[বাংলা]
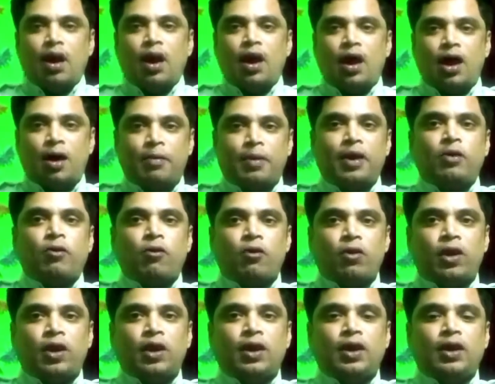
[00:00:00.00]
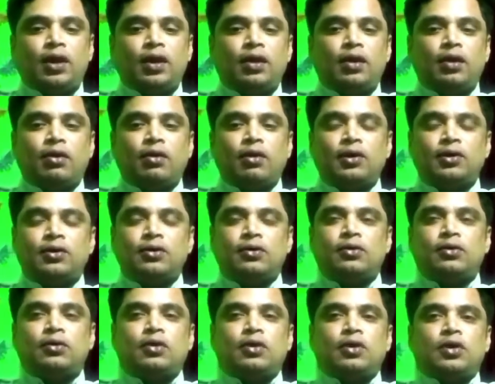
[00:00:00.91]
আবার অনেকে হয়তো
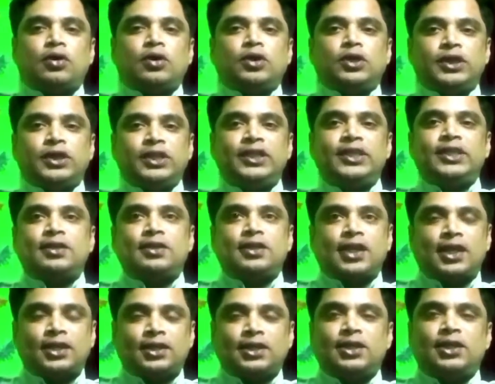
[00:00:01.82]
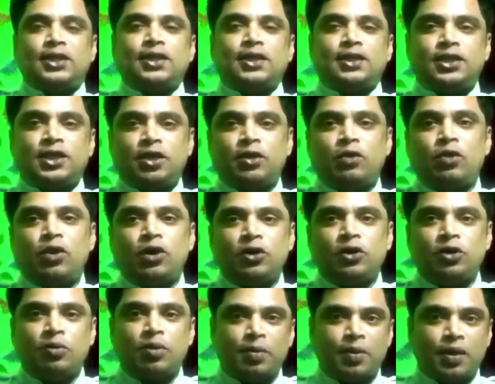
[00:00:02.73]
নিতে চাচ্ছে সেও
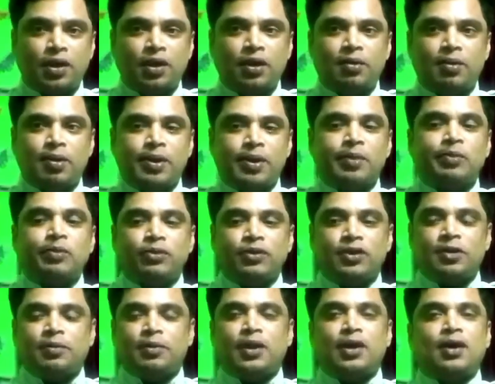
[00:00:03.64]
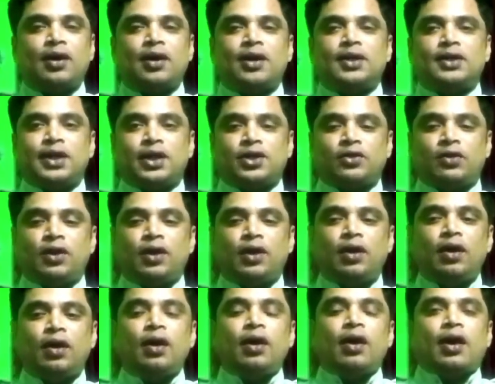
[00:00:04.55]
হয়তো ব্যাপারটি ভাবে বুঝতে পারে না যে আসলে
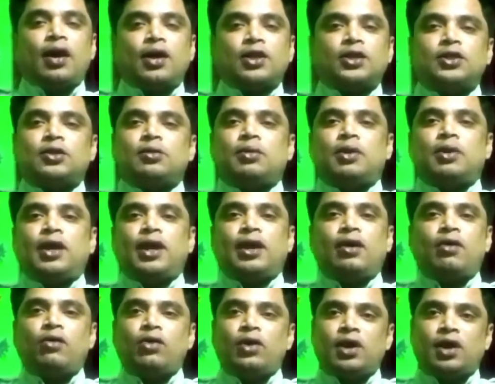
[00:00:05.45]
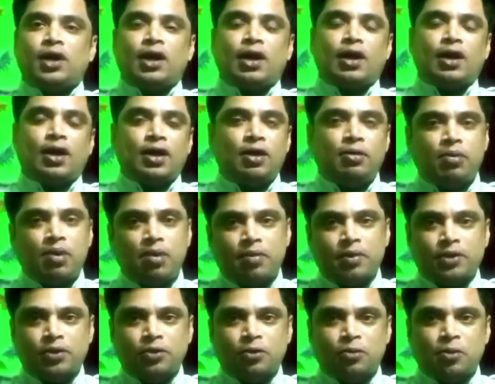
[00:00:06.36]
কাস্টমার অ্যাকাউন্টে টাকা কিভাবে
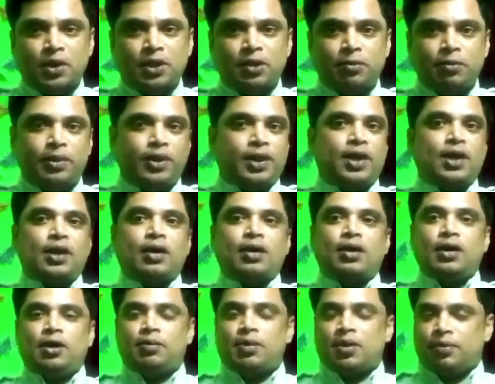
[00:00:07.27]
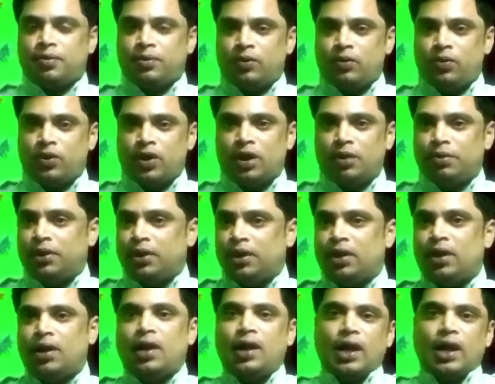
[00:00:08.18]
জমা দেবে টাকা কিভাবে উঠাবে
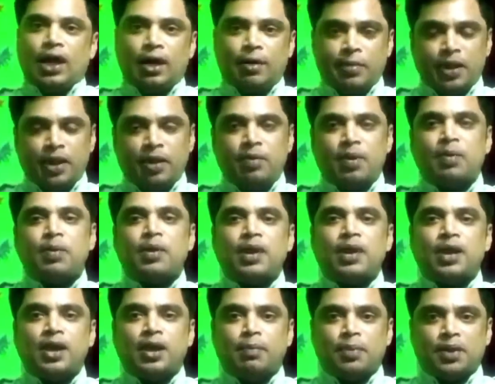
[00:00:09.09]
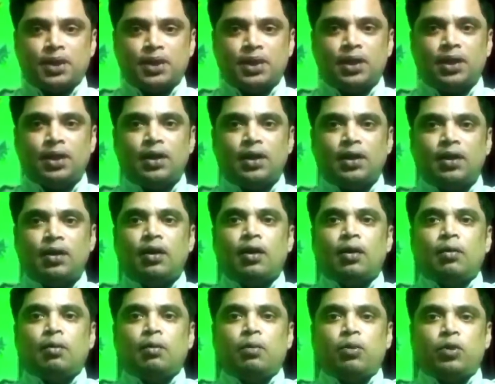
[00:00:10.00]
আমি এই ব্যাপারটি আপনাদেরকে
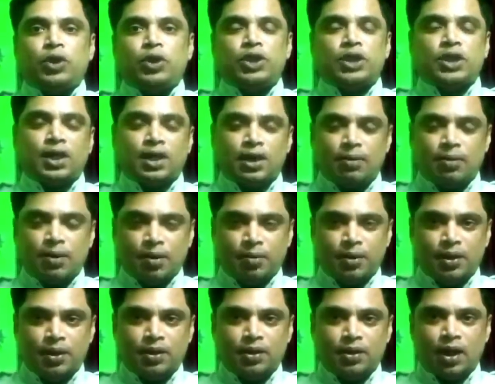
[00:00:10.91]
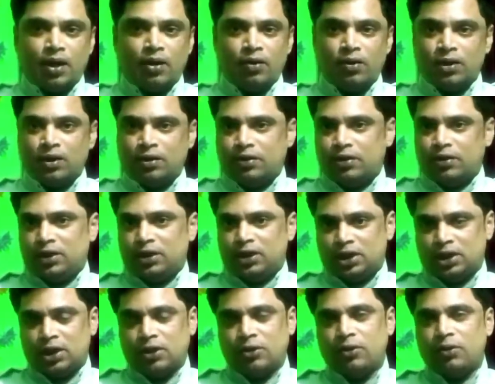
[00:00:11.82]
পরিষ্কারভাবে ধারণা দেওয়ার
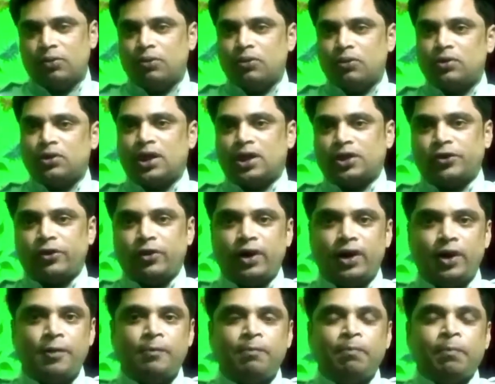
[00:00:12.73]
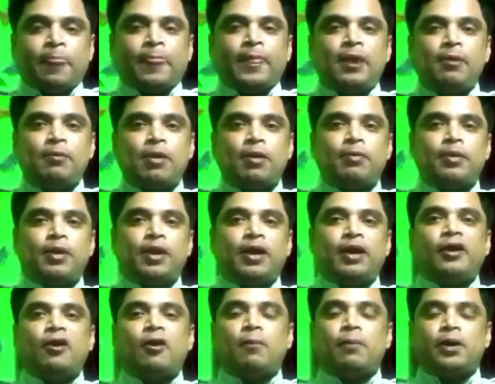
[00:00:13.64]
চেষ্টা করব যে আসলে কিভাবে
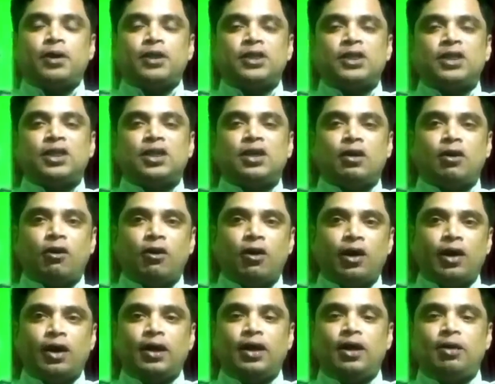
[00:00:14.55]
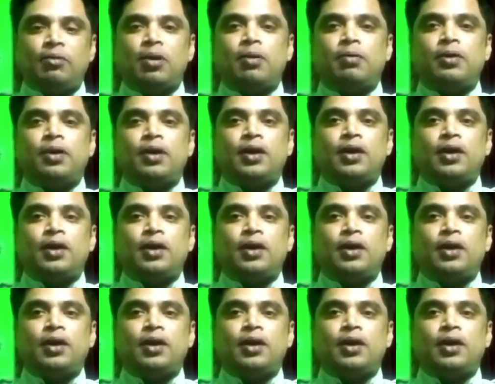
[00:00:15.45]
এই অপারেশনটা হয় কিভাবে